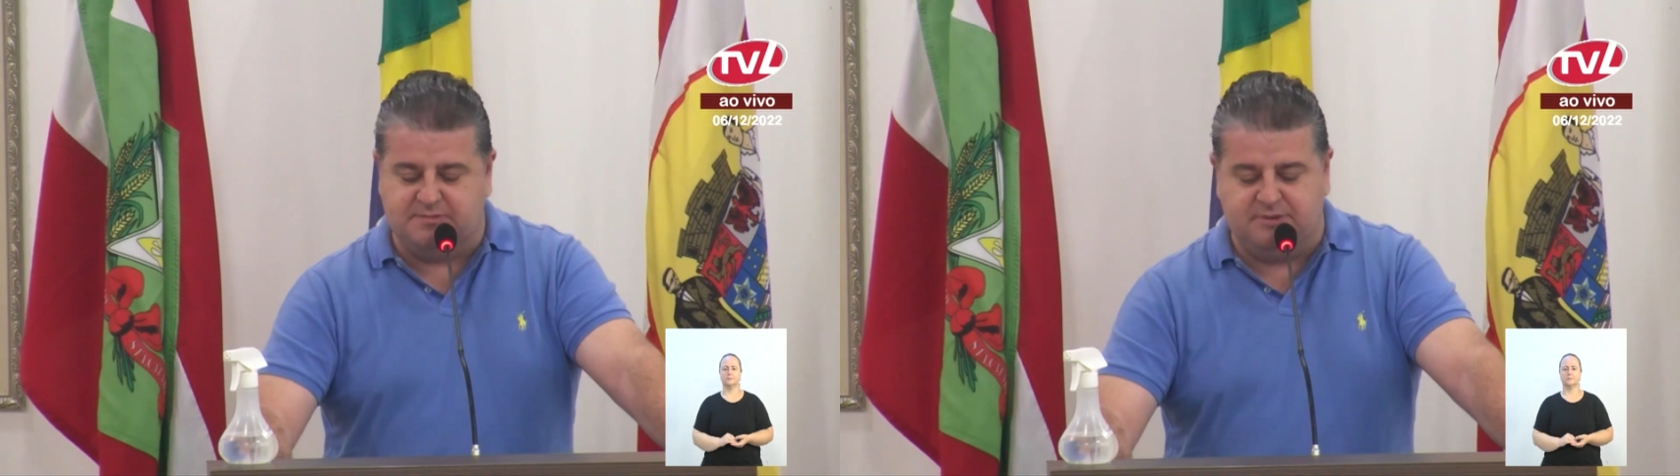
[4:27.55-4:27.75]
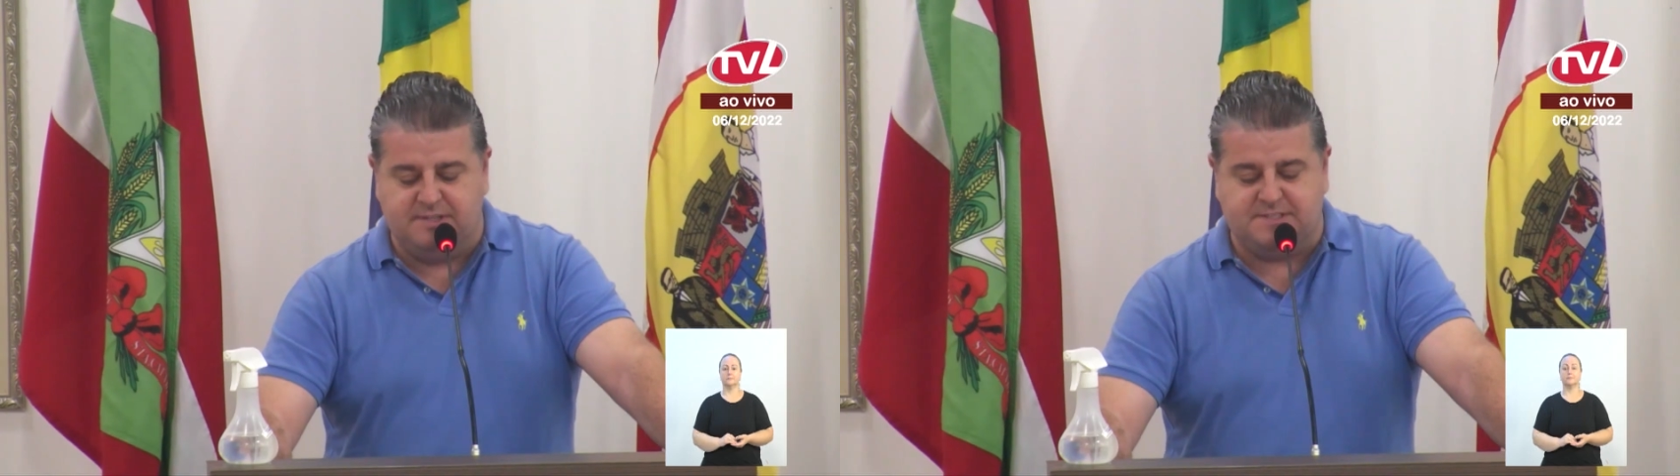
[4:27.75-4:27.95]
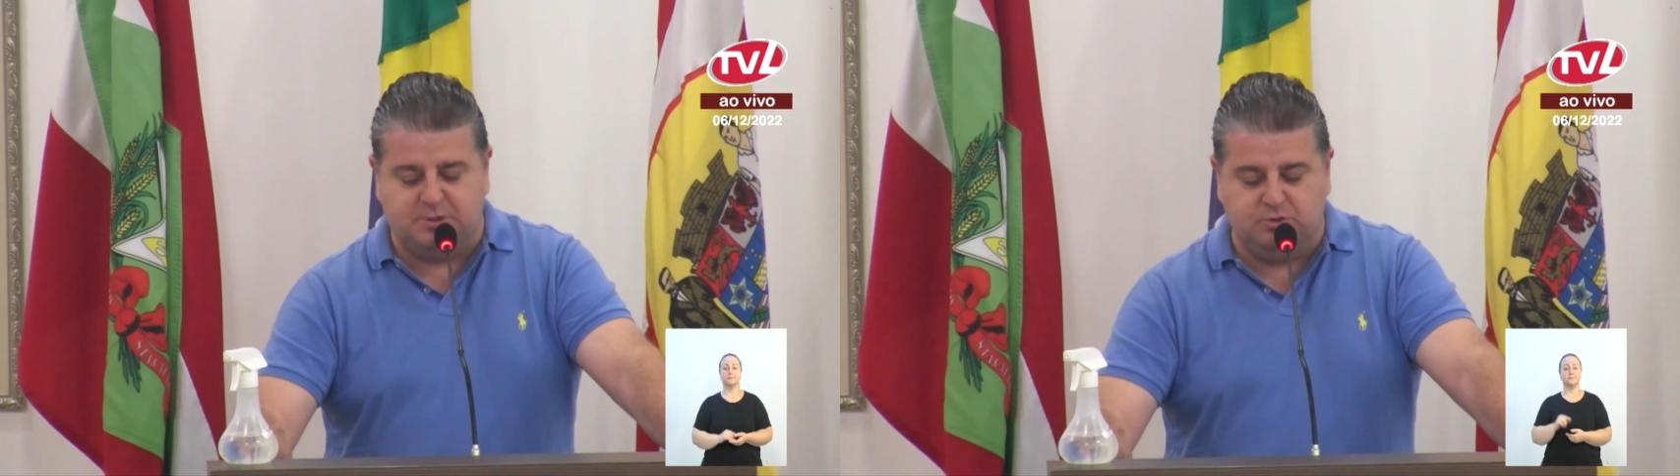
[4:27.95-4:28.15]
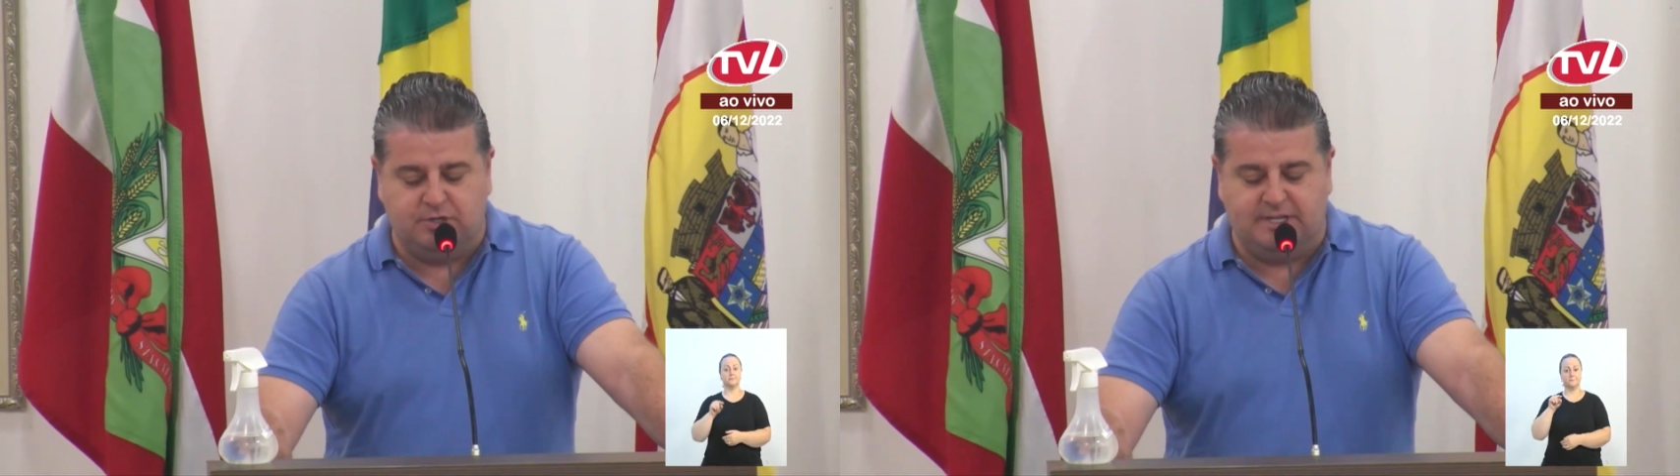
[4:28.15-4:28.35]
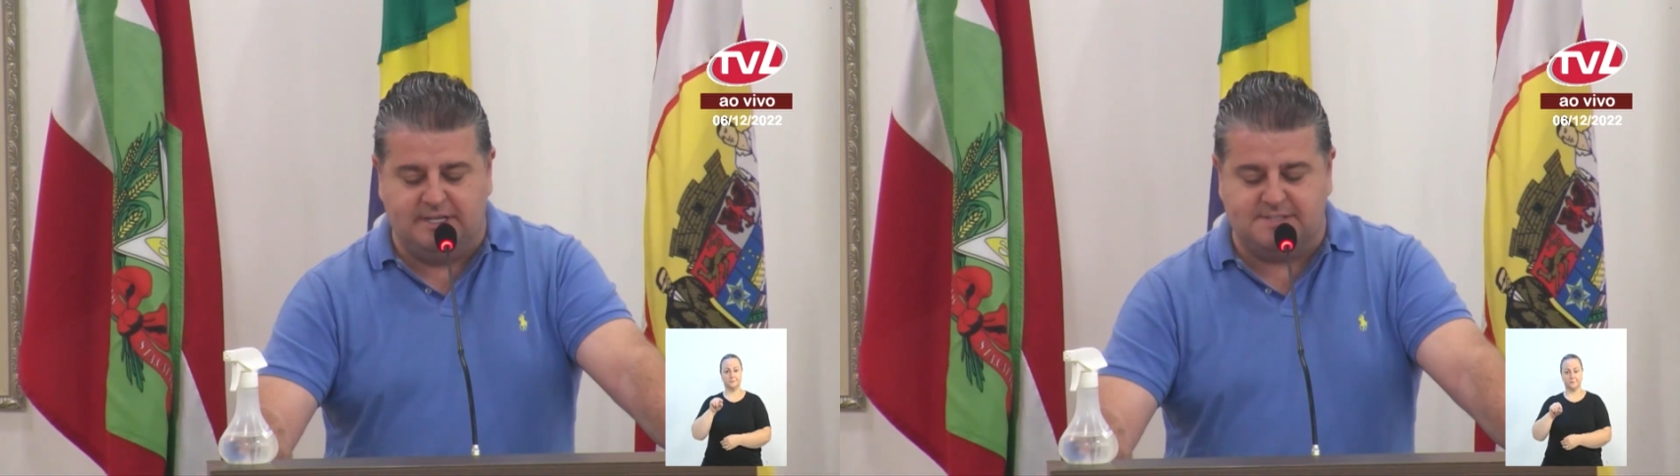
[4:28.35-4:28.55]

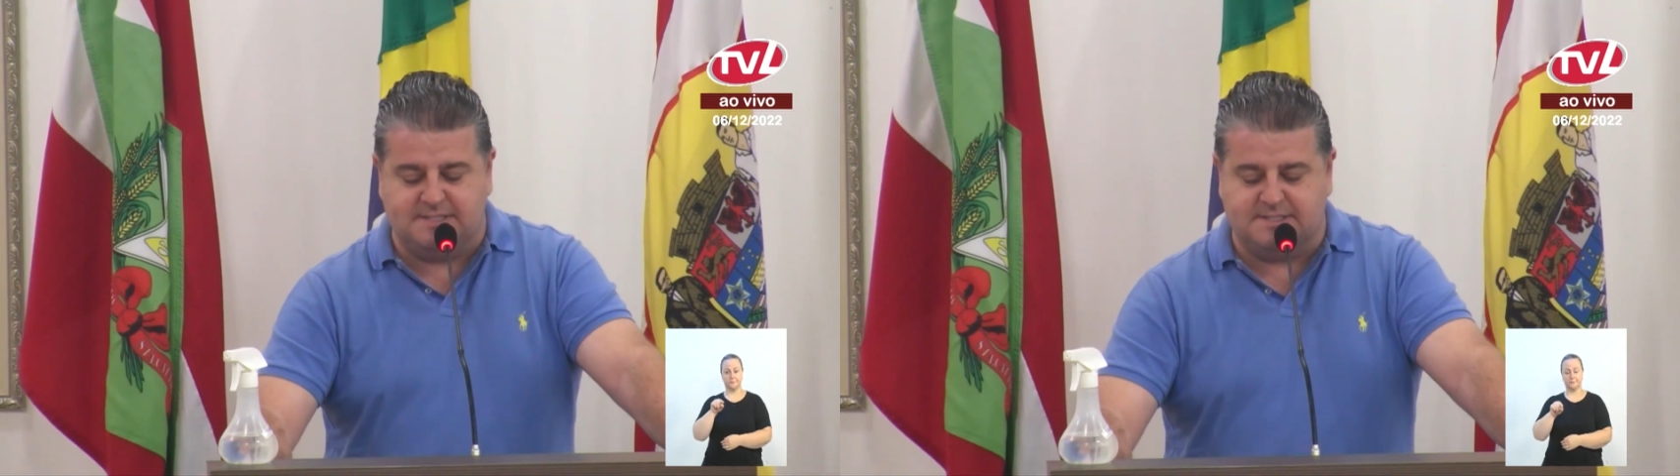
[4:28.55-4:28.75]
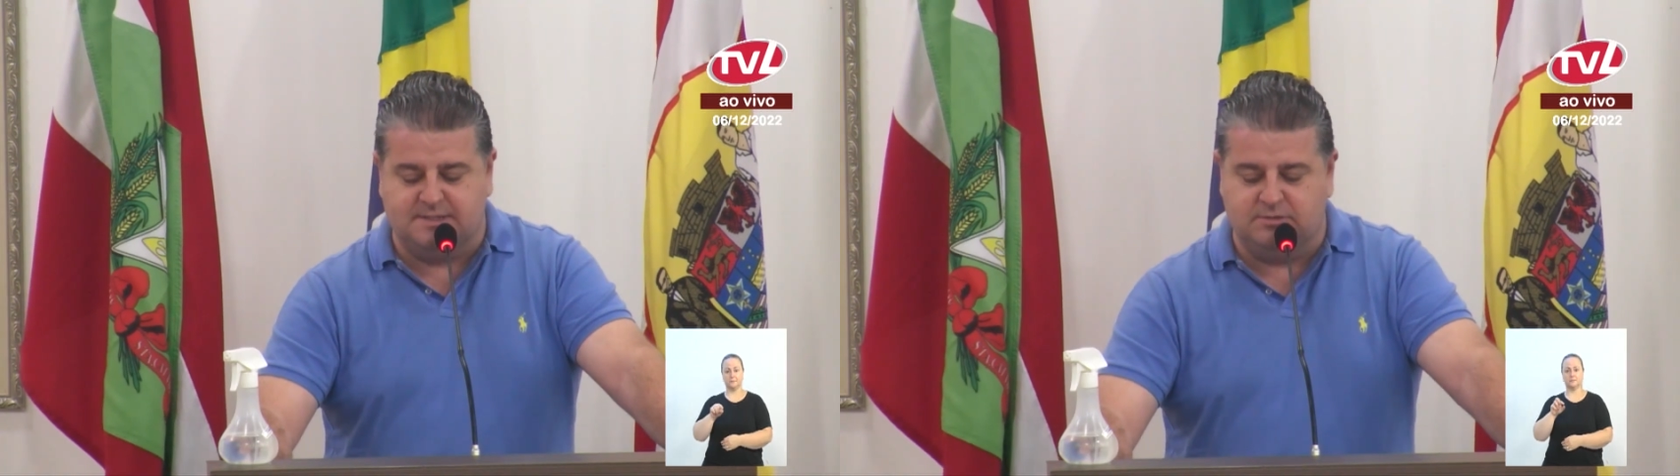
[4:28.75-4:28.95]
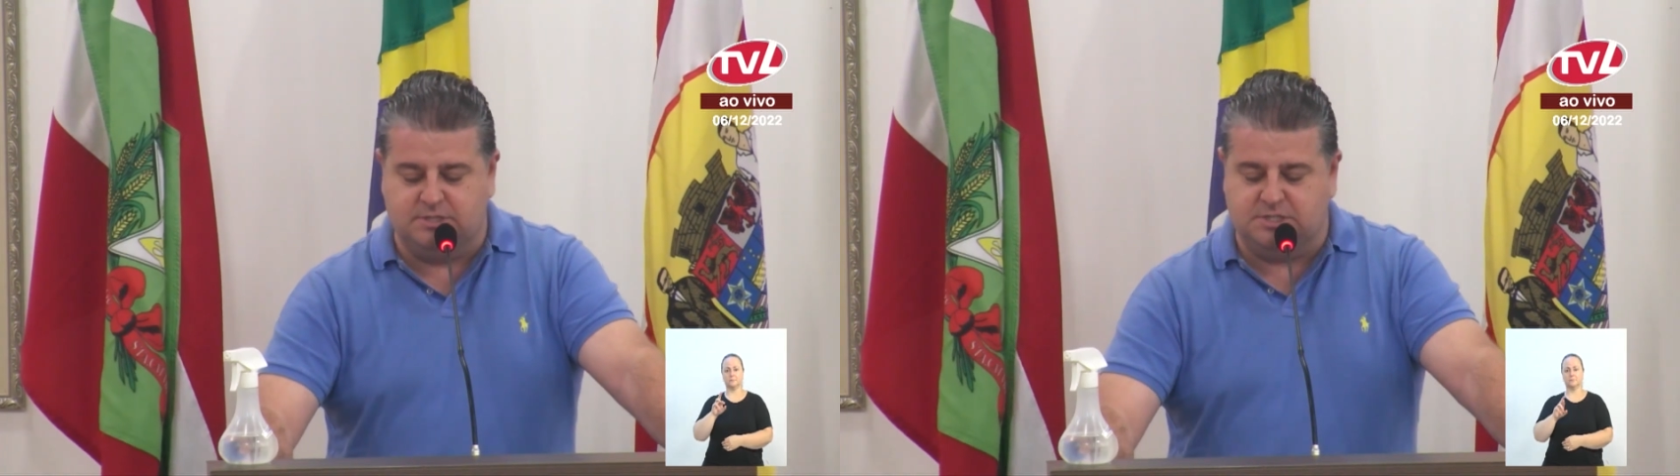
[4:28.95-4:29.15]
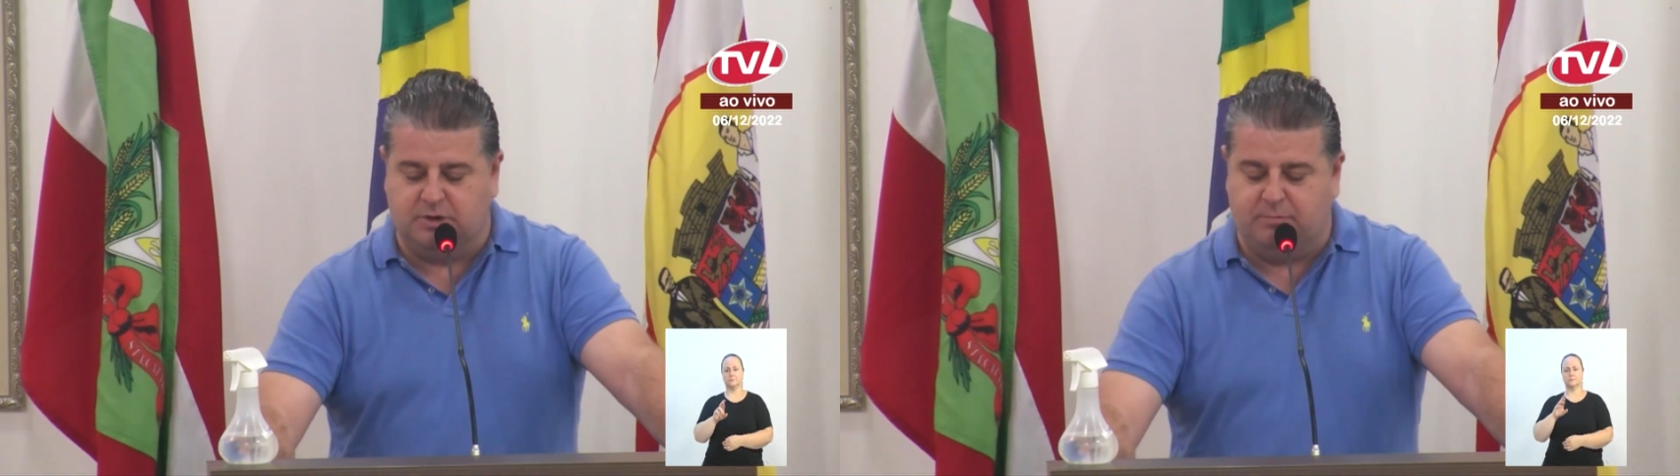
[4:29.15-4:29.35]
vencedora da licitação que já